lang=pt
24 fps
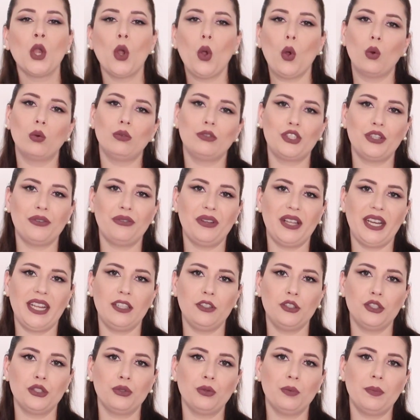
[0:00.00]
ou
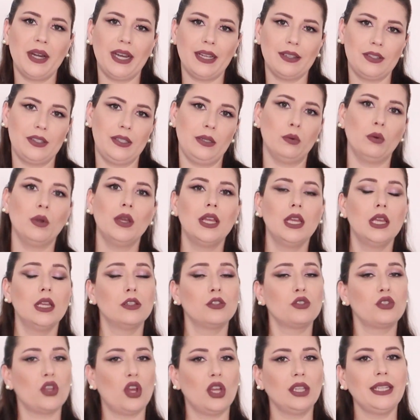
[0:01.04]
diferente do Brasil
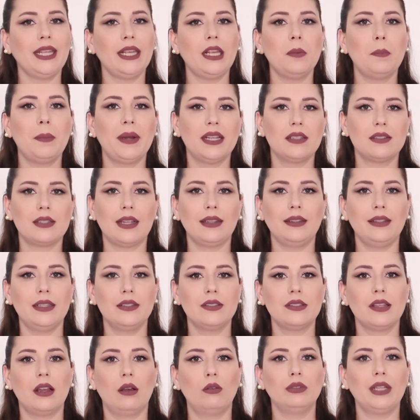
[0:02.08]
só tem que prestar
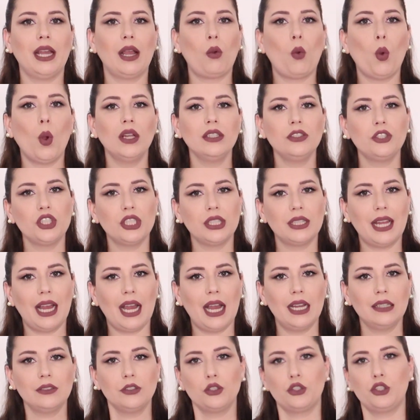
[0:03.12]
atenção na
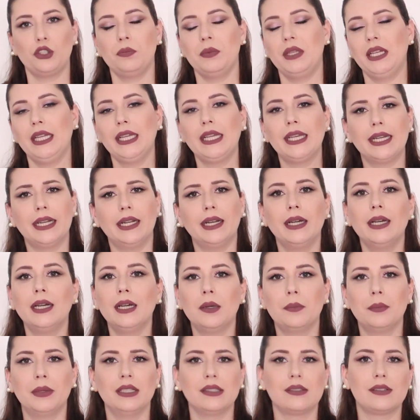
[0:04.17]
quantidade de
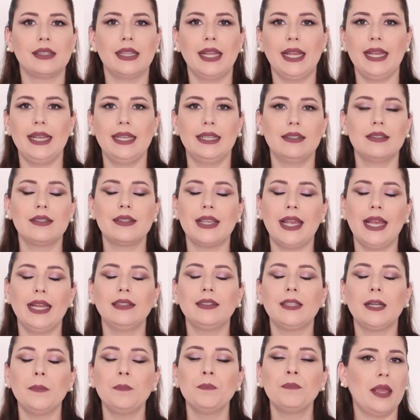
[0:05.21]
miligramas, né,
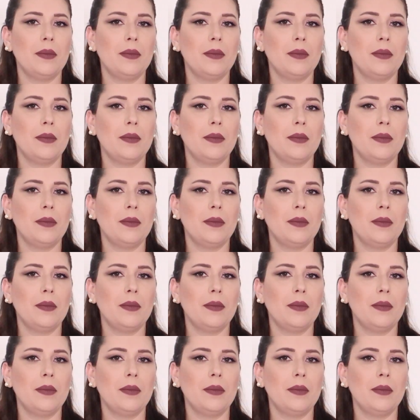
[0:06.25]
etc,